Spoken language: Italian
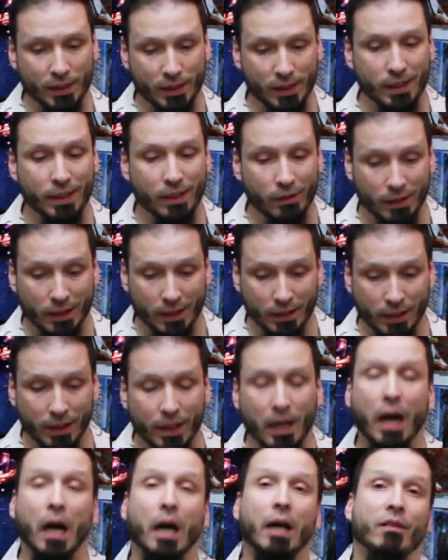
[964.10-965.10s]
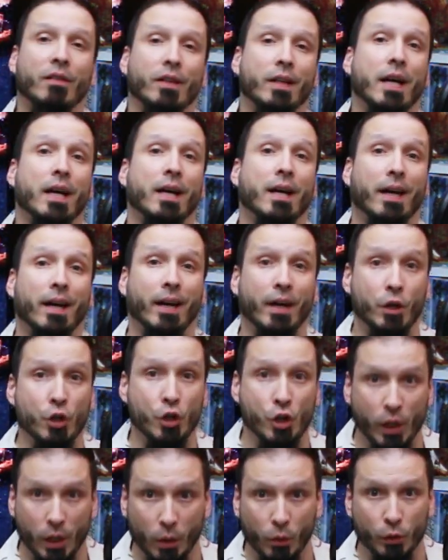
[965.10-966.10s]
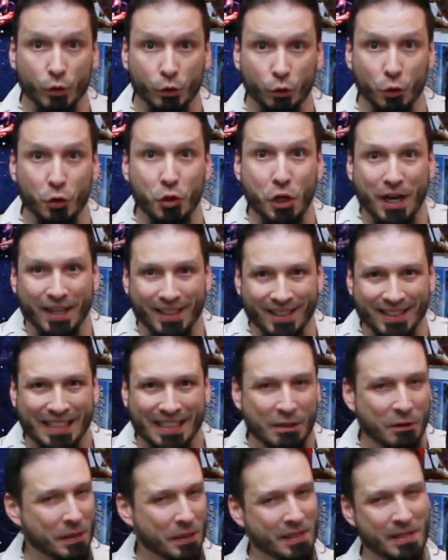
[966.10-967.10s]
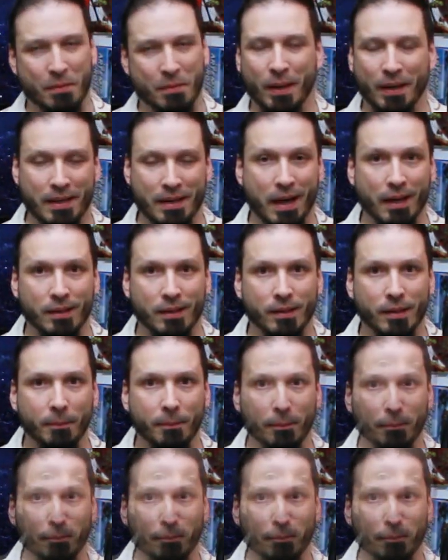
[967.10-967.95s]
si divertirà e vedrà crescere questo giardino insieme agli altri.